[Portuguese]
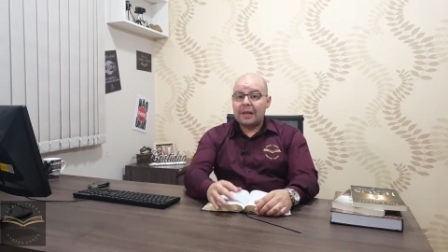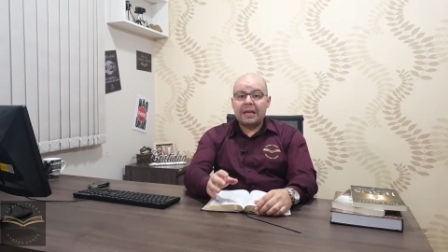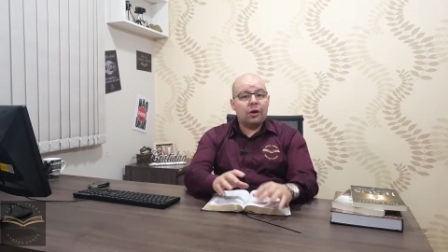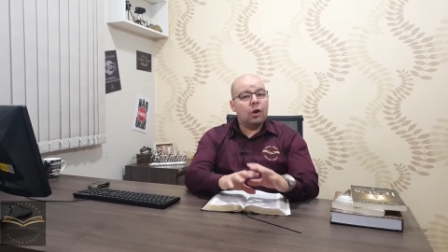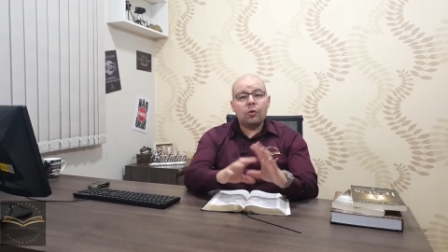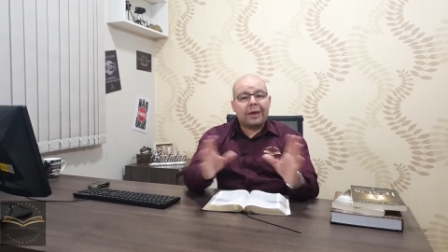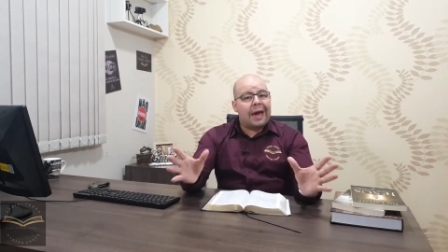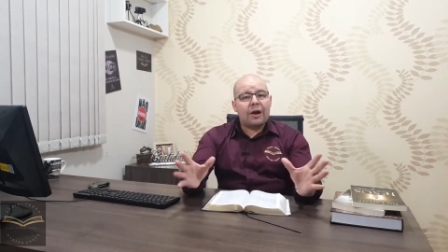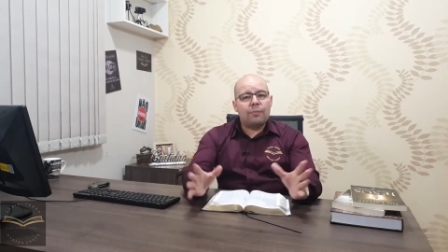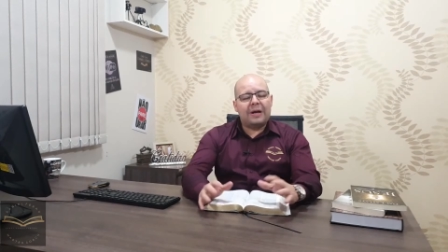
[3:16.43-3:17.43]
E eu não
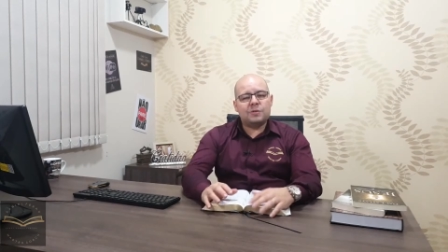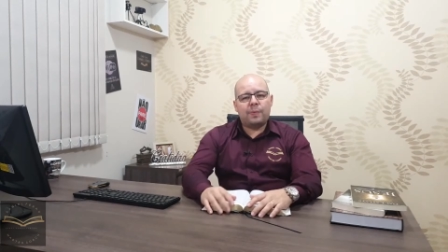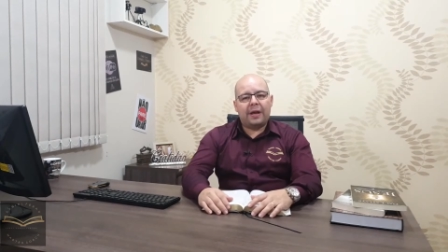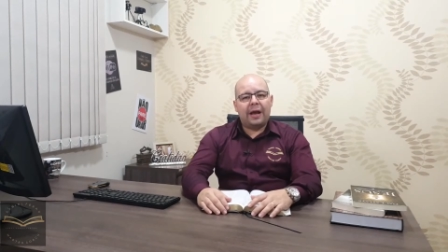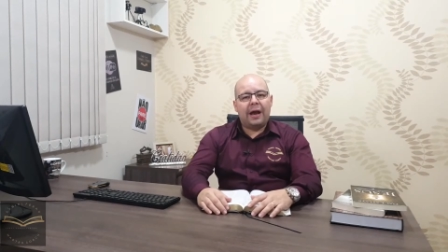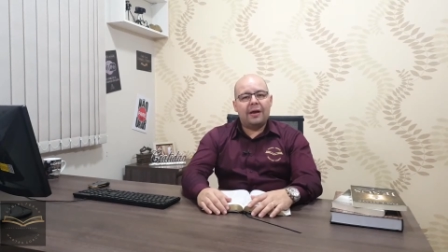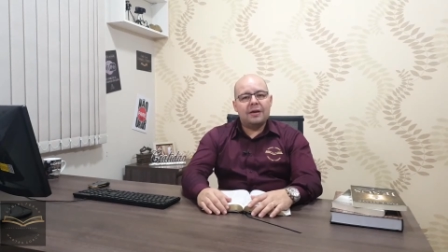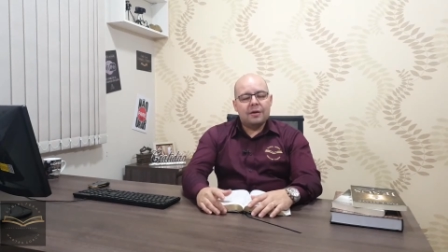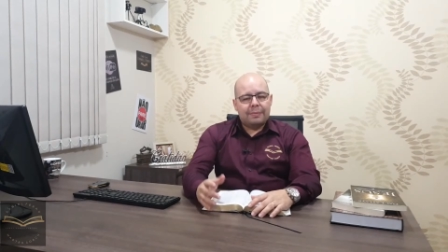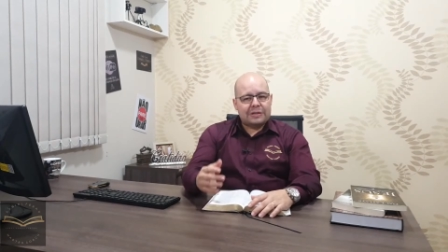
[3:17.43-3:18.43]
quero mais
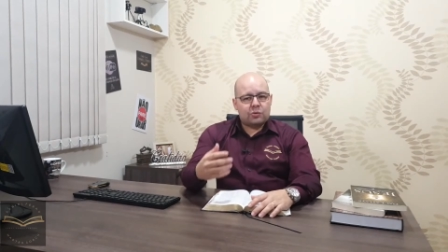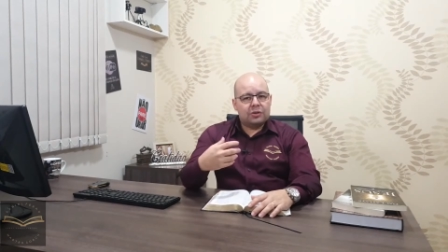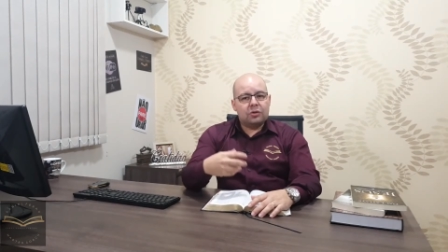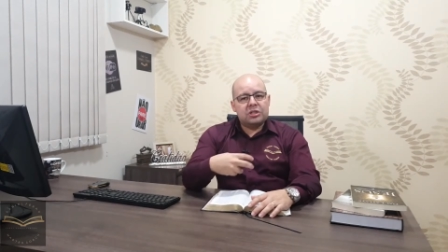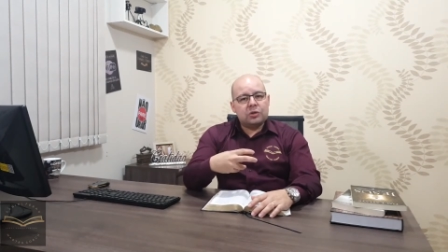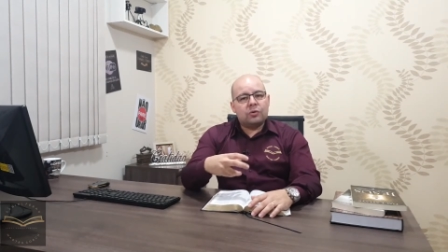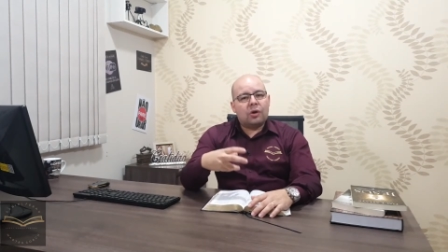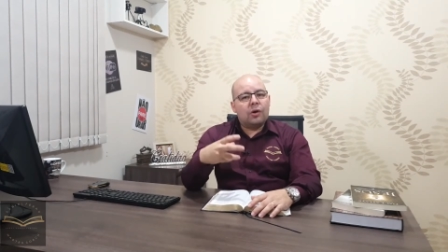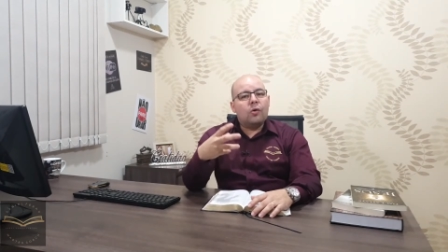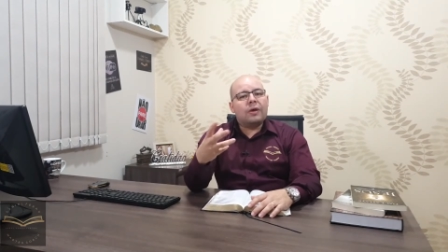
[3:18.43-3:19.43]
pregar. Mas quando eu digo que
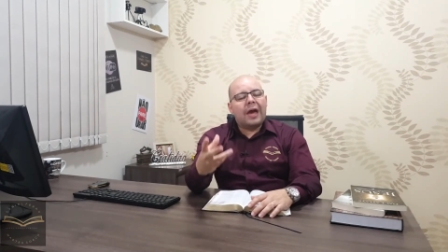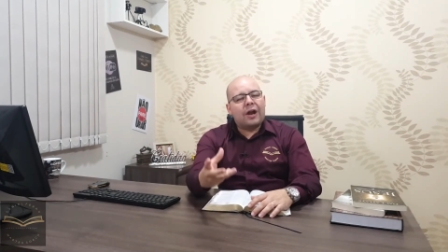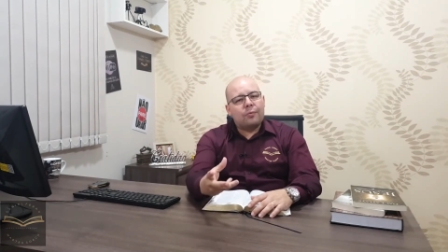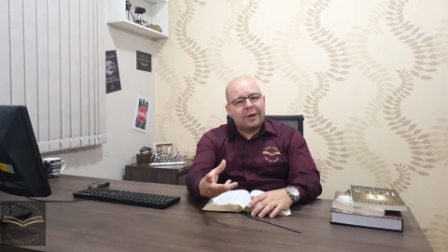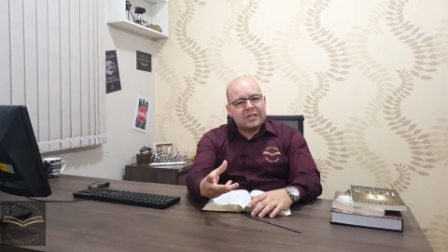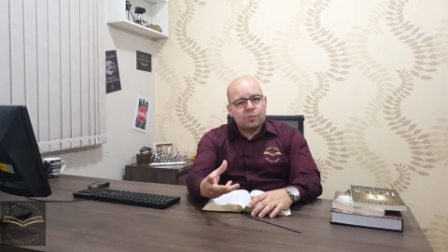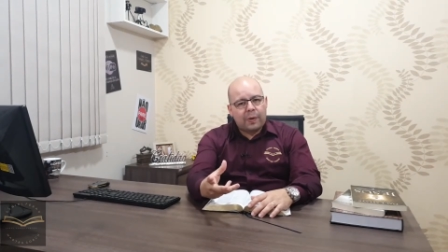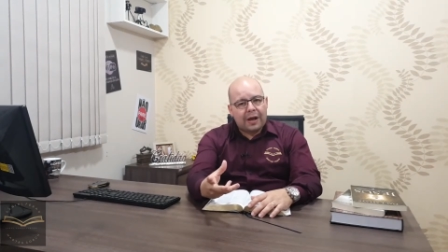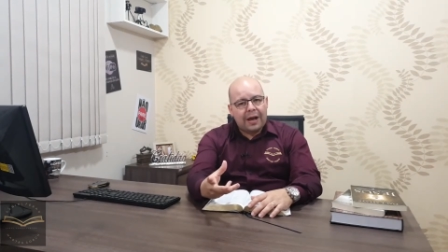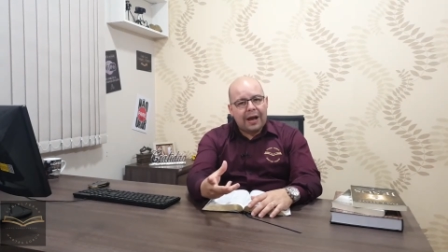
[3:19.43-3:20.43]
eu não quero mais
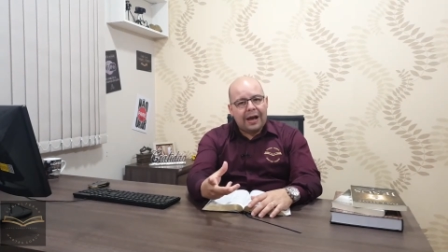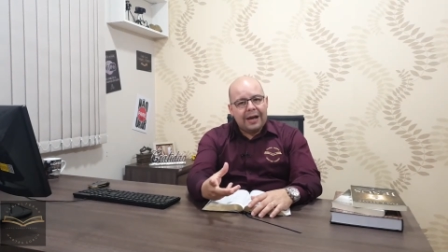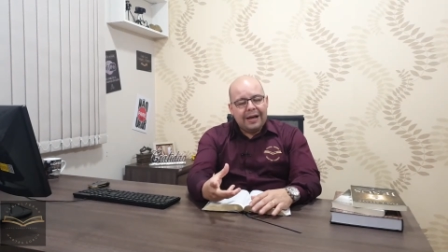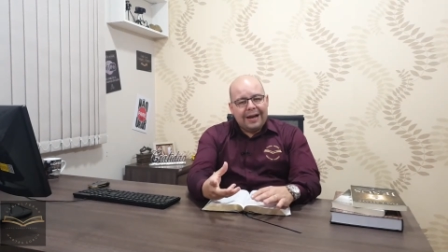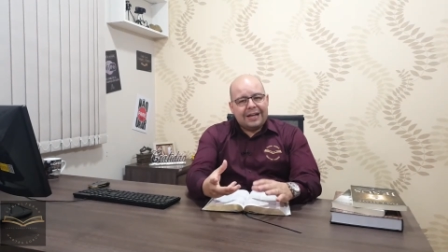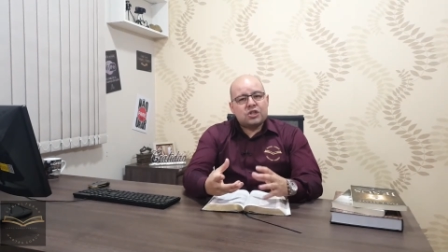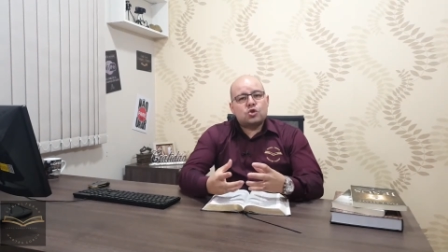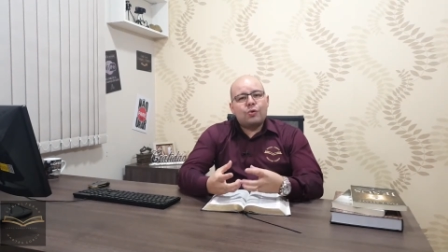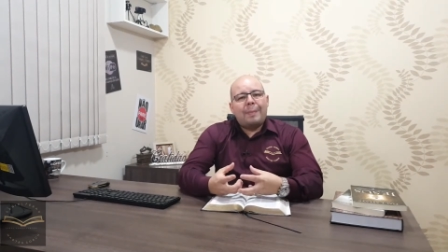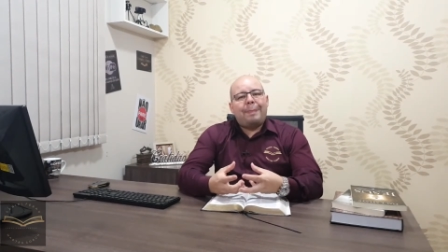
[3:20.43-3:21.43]
pregar, a
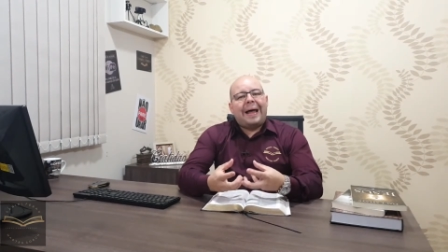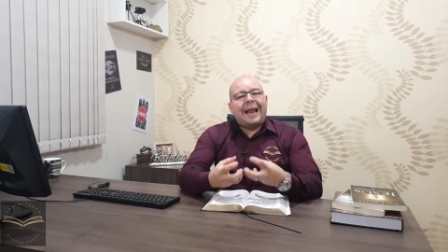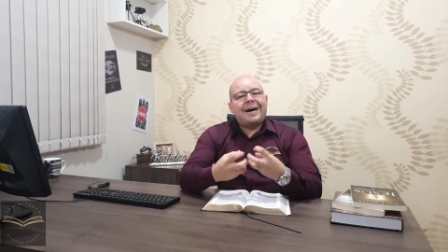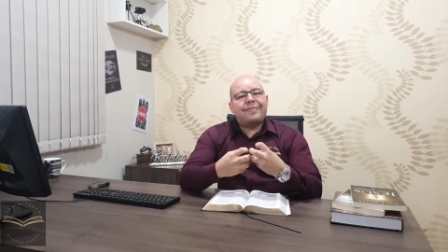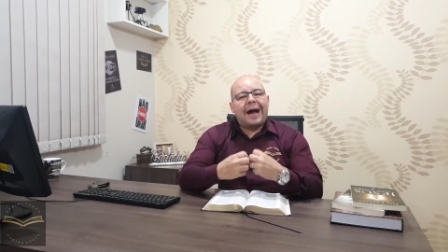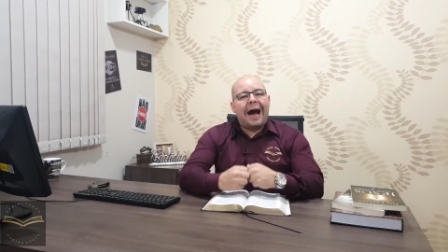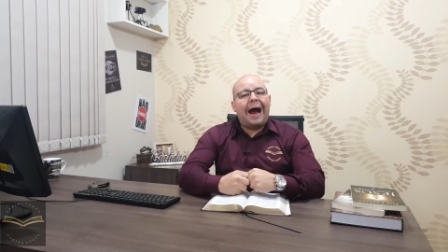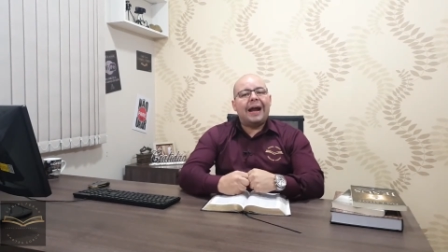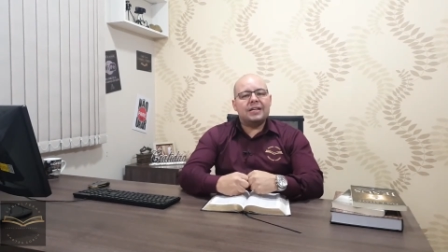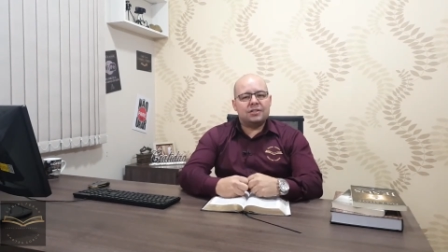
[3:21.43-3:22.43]
sua palavra
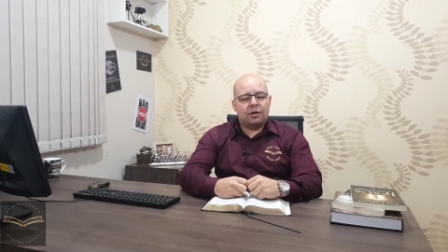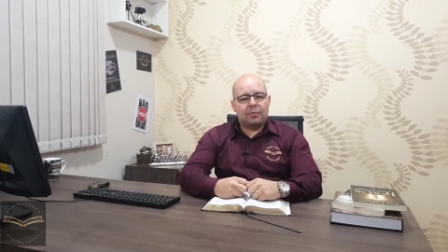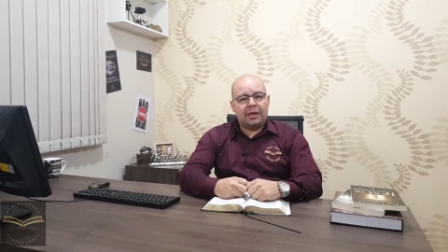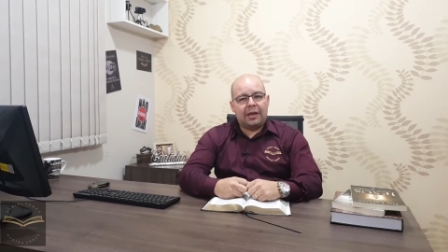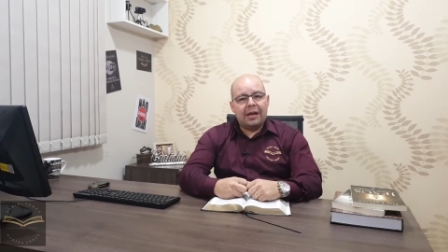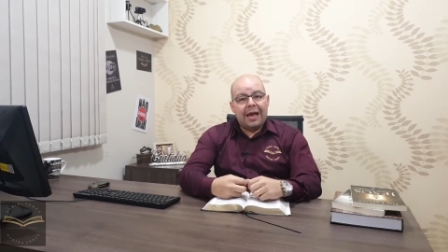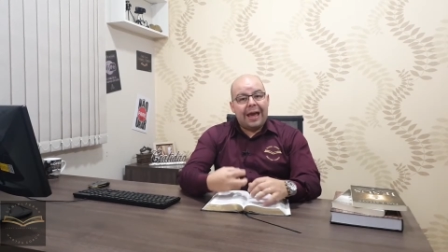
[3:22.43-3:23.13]
arde em mim.